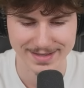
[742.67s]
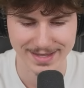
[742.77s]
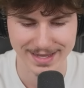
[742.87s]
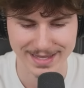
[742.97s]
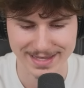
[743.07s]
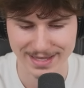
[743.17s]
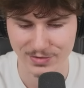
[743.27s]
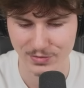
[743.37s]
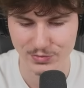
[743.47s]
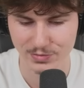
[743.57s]
très, très
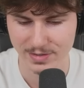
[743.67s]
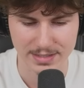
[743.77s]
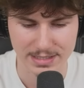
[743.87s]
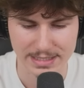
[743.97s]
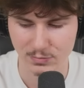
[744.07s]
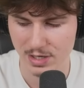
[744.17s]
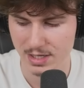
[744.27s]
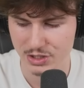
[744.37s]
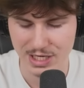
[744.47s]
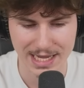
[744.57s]
tendu. Et
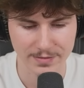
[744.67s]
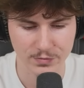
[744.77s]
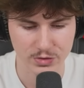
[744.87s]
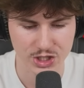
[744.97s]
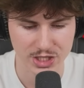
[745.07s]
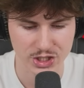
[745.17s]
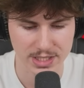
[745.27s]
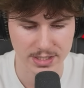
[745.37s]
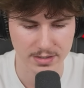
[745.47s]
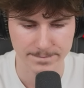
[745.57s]
moi, j'arrive te chercher
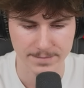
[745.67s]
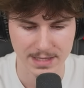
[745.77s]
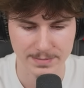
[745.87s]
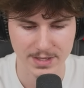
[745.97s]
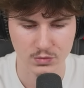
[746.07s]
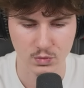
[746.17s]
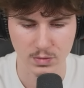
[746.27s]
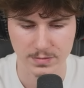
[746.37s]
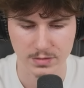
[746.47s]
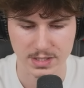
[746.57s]
très
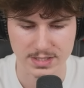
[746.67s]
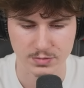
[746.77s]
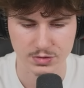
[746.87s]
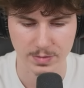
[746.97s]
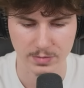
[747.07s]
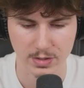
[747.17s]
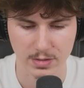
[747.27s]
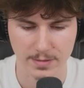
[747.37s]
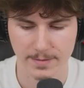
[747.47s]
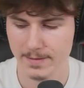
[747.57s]
bientôt. Ok, c'est bon, je suis pas Ok,
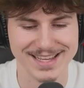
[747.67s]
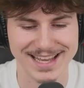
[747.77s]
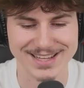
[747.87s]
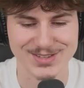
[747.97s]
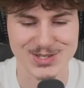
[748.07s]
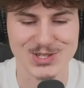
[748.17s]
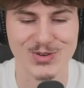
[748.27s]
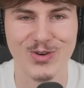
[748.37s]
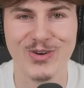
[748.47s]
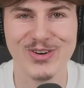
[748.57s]
ok.
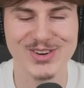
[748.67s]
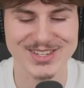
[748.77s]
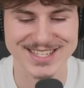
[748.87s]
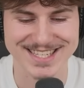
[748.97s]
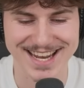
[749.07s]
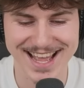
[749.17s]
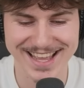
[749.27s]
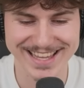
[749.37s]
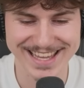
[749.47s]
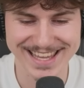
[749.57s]
Attention,
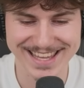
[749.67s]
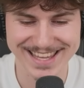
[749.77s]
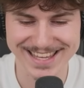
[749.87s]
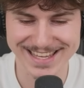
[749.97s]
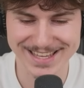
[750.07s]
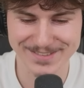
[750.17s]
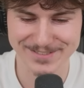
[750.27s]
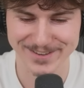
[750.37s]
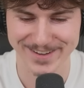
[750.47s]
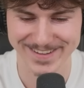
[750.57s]
j'arrive
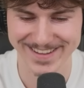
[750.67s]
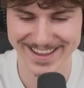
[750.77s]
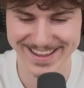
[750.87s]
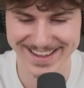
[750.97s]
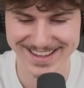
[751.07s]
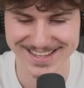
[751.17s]
Let's go